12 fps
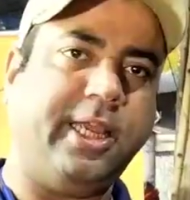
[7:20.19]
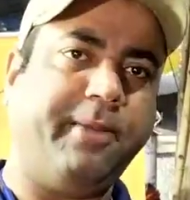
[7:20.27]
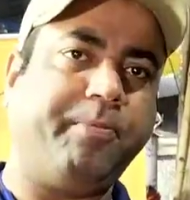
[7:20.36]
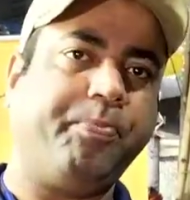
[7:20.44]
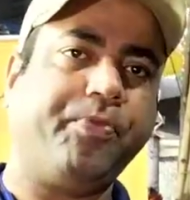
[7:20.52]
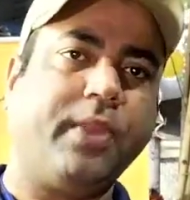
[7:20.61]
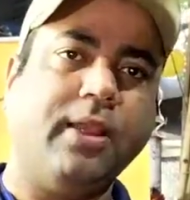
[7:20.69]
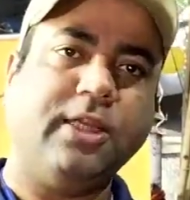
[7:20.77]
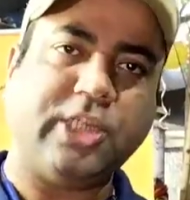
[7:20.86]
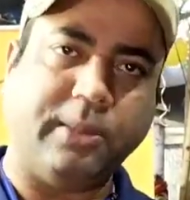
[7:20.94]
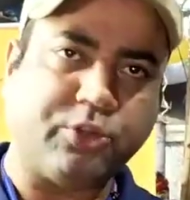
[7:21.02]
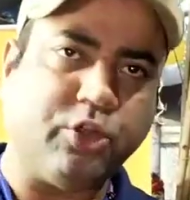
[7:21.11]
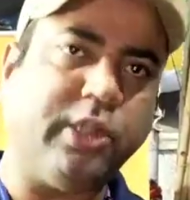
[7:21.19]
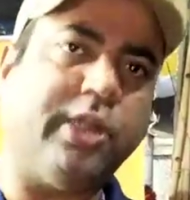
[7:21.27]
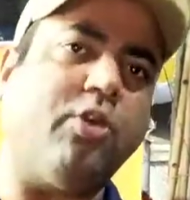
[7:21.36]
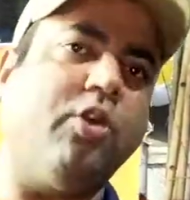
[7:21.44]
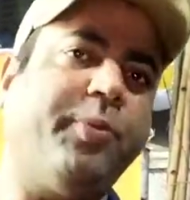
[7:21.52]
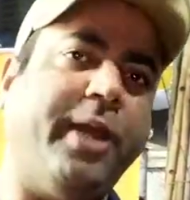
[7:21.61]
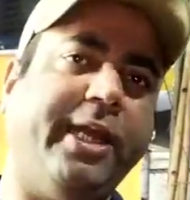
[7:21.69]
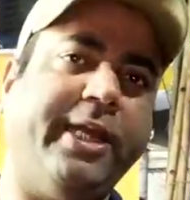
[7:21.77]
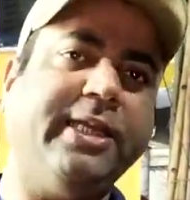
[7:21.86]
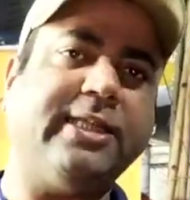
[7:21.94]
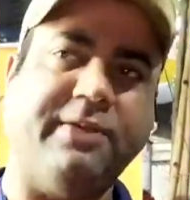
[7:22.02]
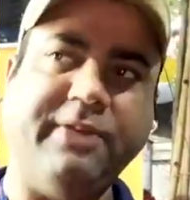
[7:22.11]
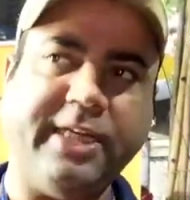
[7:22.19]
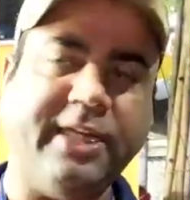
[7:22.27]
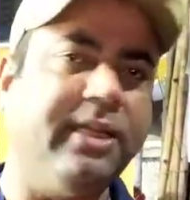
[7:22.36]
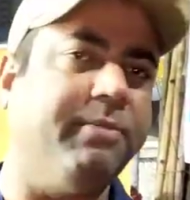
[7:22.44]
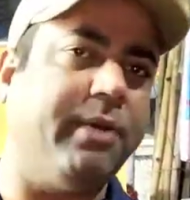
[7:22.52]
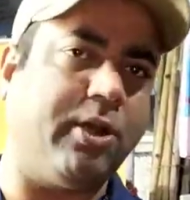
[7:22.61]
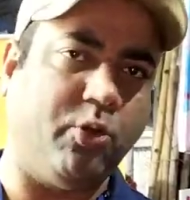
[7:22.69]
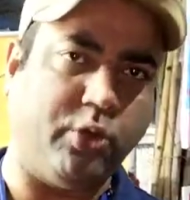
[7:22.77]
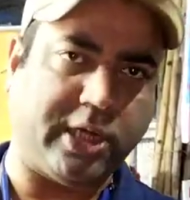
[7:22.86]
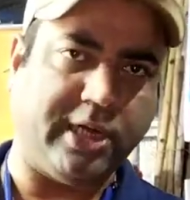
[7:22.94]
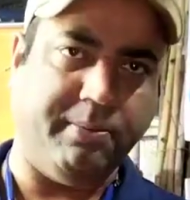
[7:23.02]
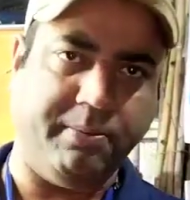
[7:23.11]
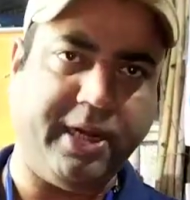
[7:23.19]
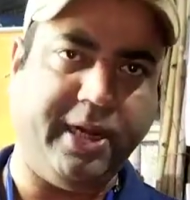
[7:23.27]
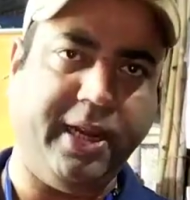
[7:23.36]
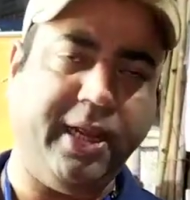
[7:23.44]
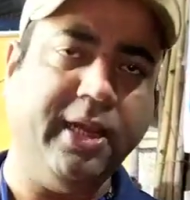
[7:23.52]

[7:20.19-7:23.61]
शमशुल्लता रोड पे आएंगे 17 नंबर रोड का नंबर है